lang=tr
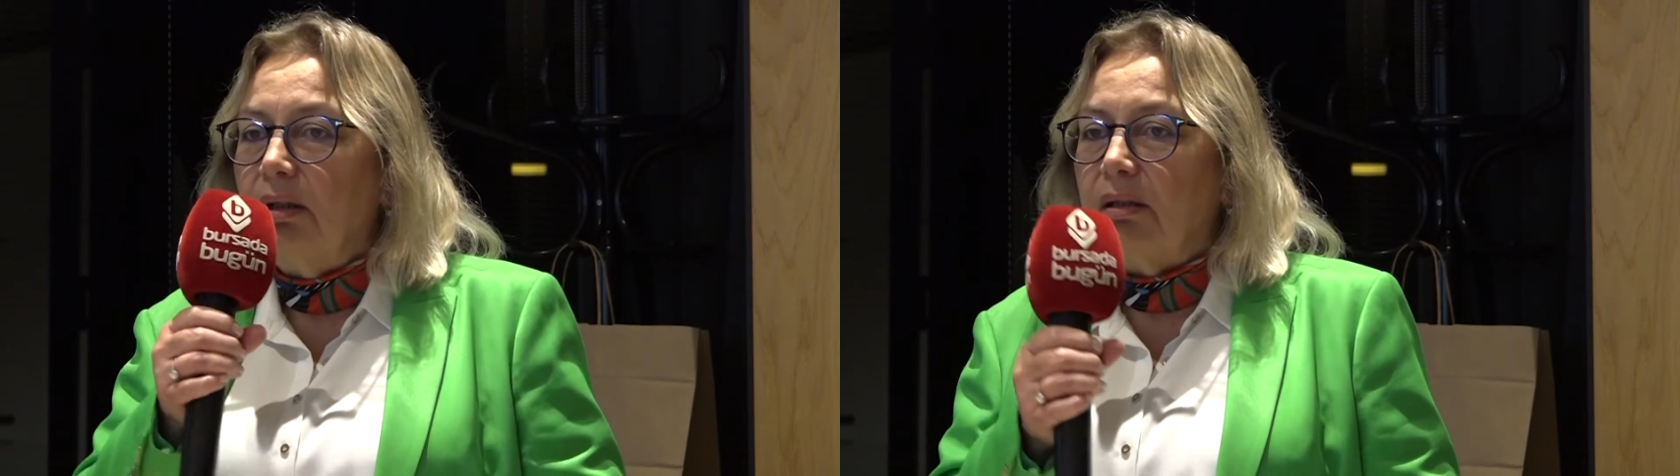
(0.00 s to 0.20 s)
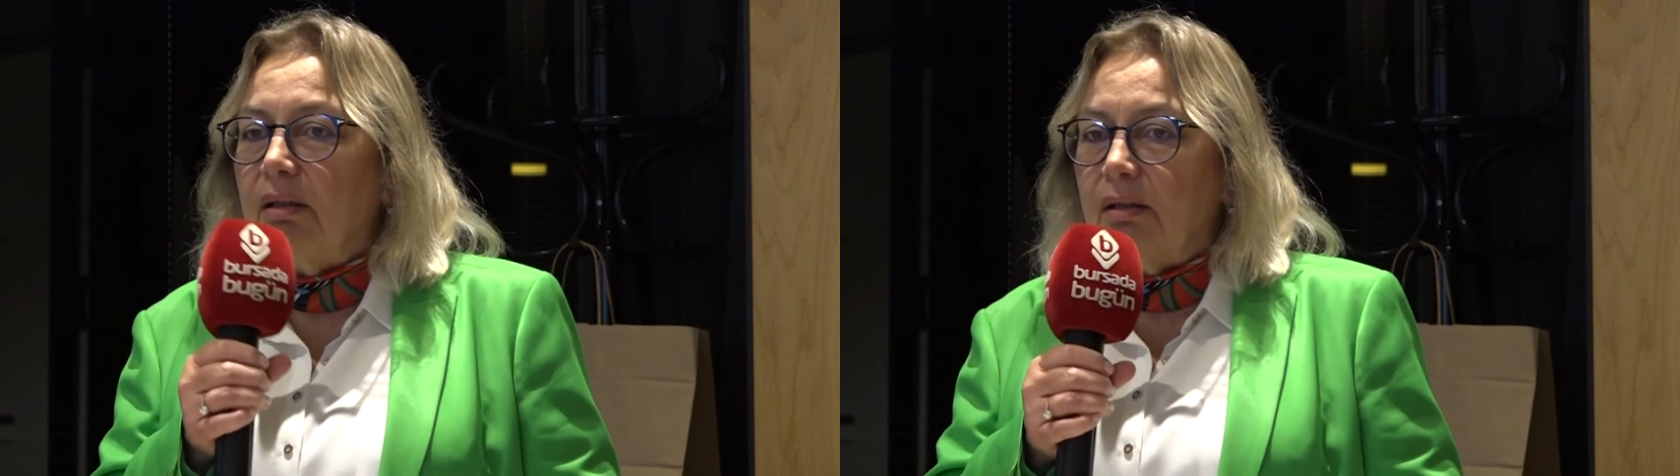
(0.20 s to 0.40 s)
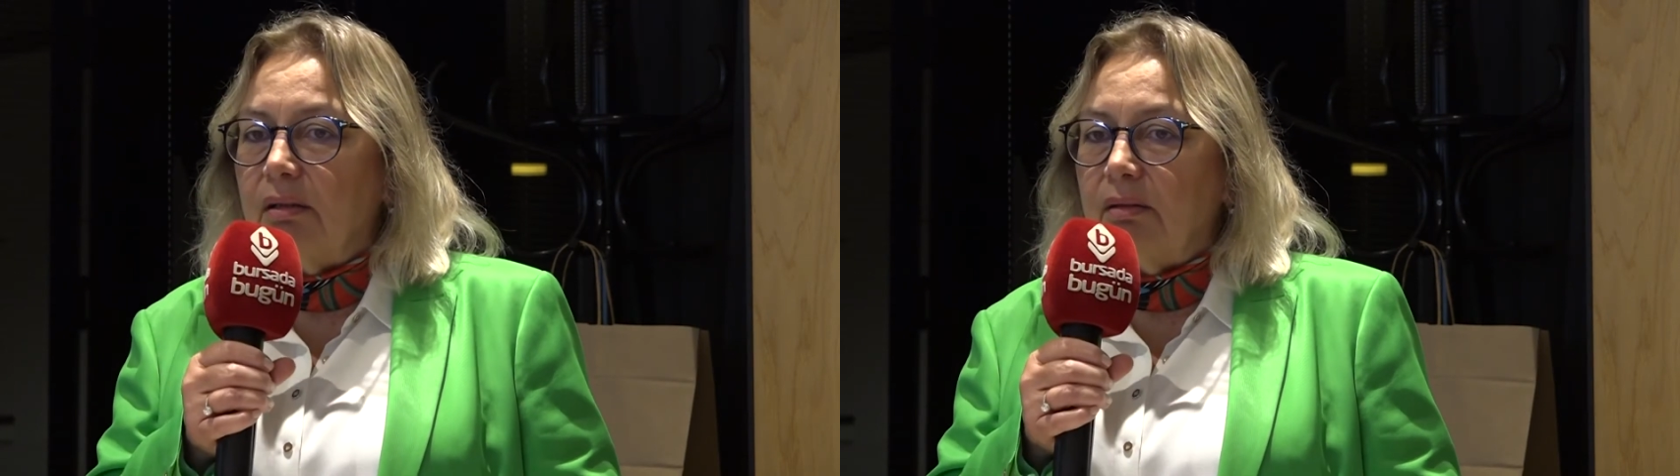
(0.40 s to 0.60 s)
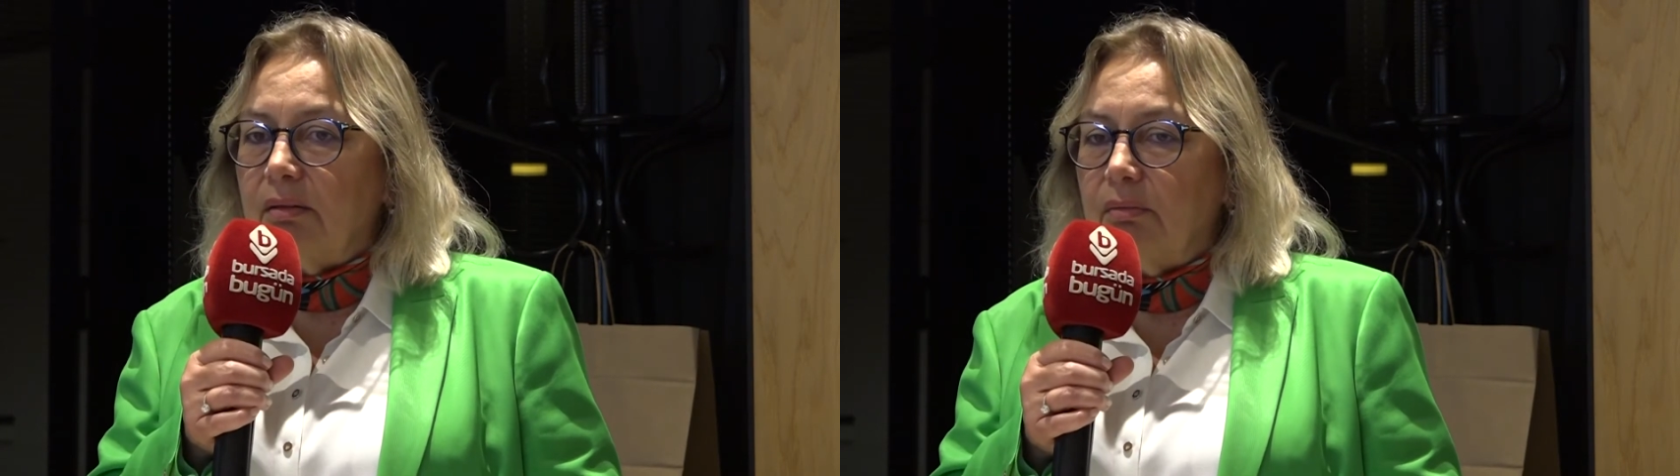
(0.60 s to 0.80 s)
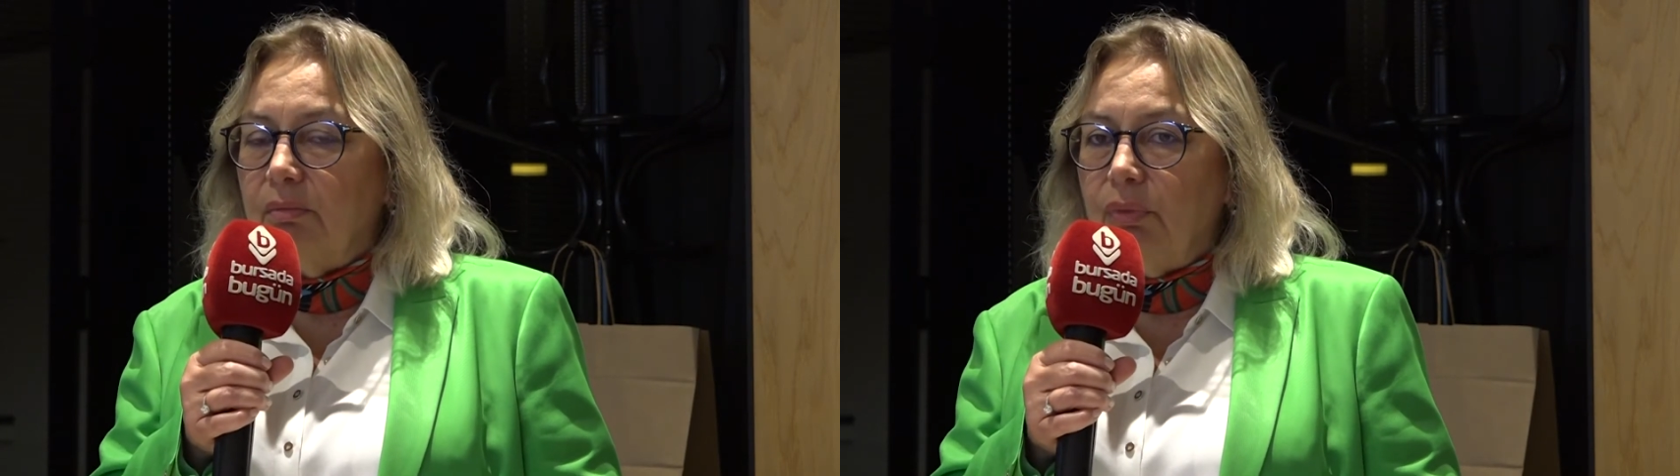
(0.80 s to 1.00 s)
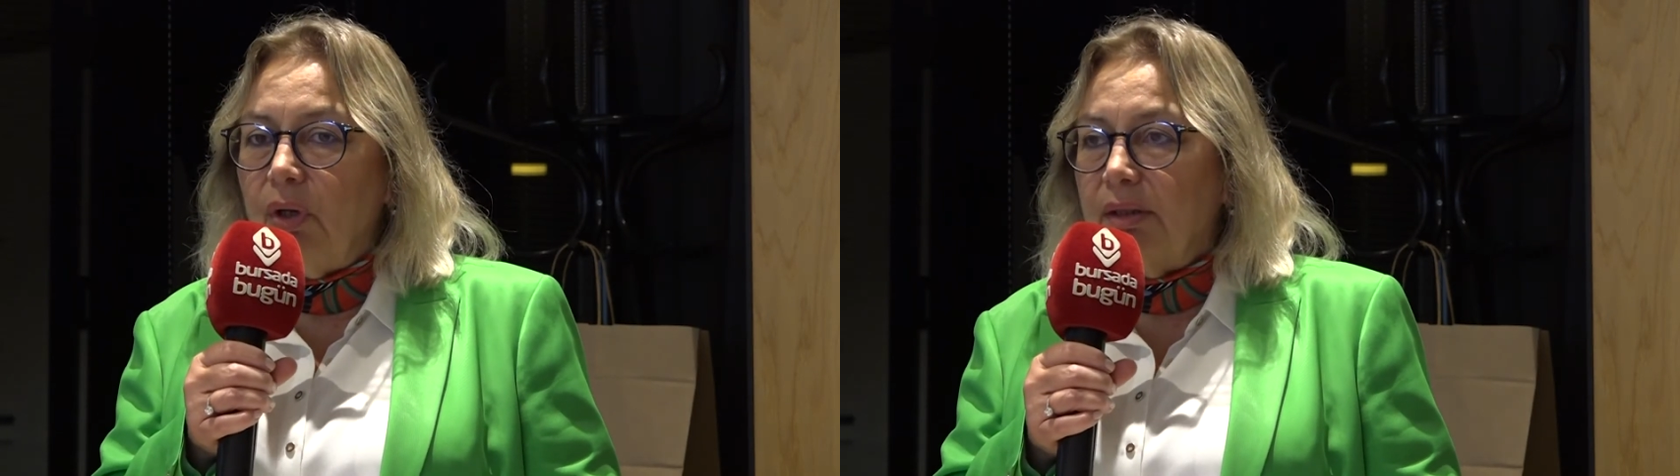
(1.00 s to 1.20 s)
E, bu